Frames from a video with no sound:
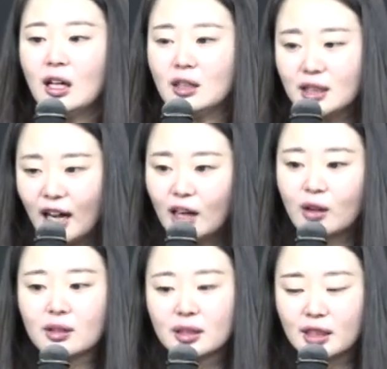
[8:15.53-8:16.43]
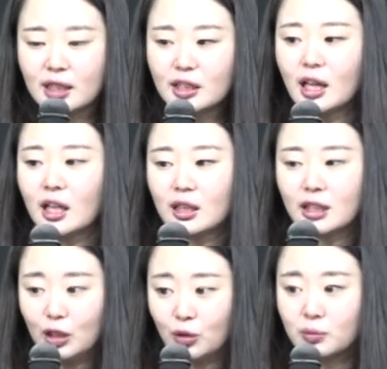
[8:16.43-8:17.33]
흑암 꺾는
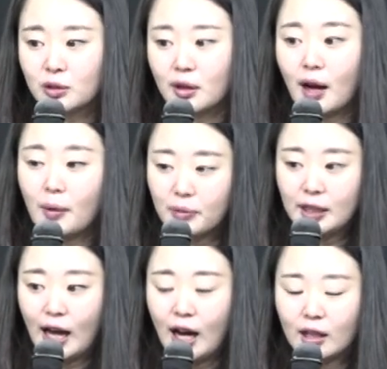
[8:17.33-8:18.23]
기도부터 합니다.